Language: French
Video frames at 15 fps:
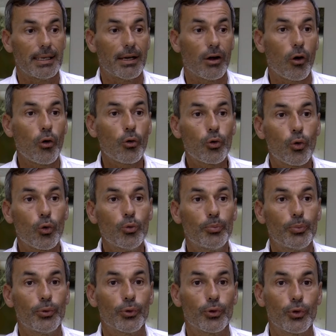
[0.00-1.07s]
les grands
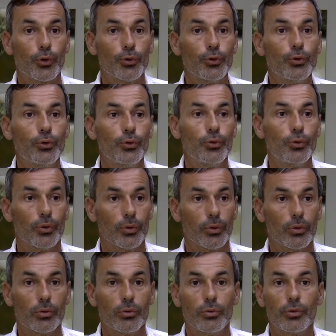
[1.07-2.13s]
groupes connus
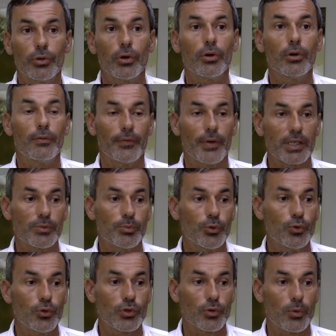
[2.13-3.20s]
euh, Google,
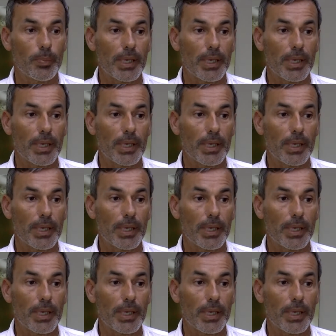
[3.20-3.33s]
Facebook sont